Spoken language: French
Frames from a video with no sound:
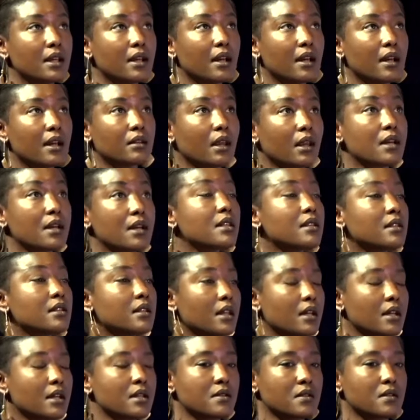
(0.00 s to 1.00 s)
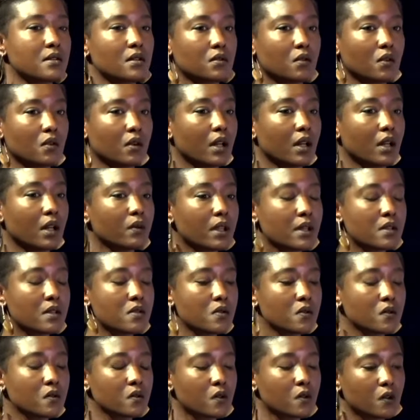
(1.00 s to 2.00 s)
est très intéressant donc à
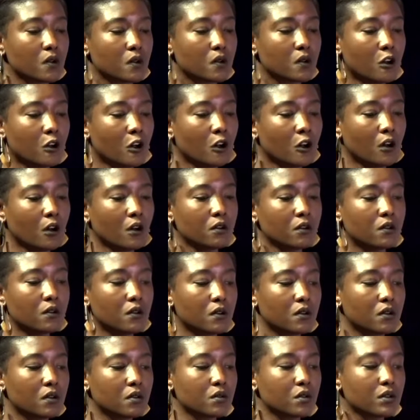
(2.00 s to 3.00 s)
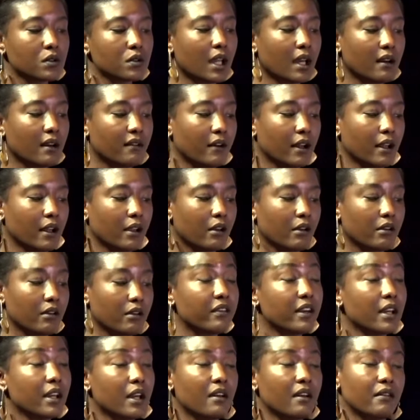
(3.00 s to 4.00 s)
l'occasion de, du travail
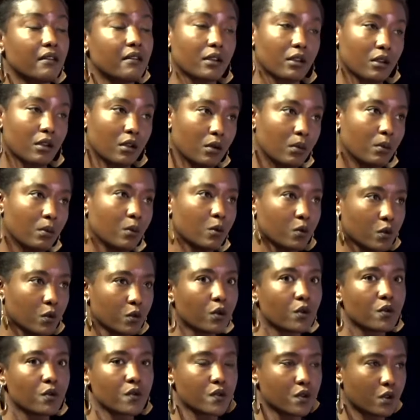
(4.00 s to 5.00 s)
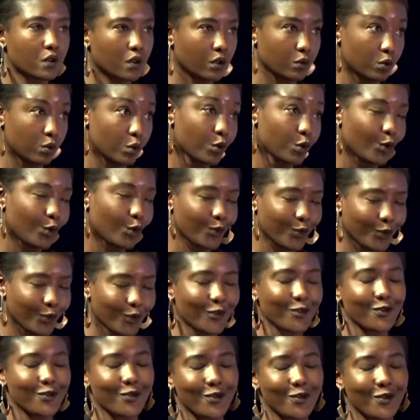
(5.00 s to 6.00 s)
fait avec mon autre consoeur, notre autre
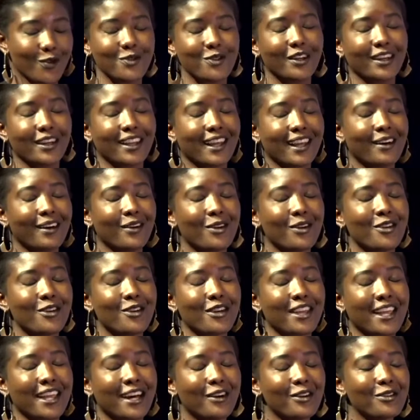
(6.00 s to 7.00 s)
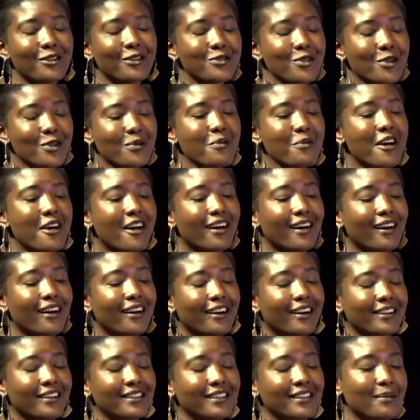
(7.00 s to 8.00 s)
consoeur Carole, Carole Diop
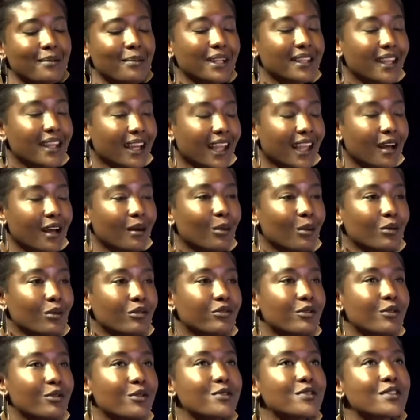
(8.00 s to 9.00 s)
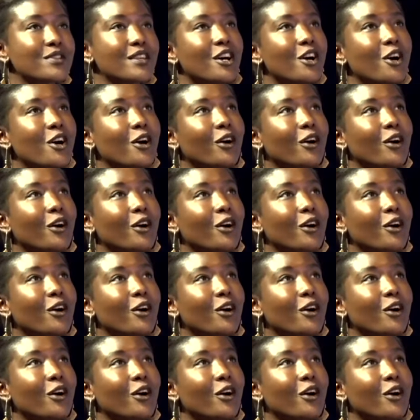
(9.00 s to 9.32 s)
mhm. qui s'appelle Dakar Morphose.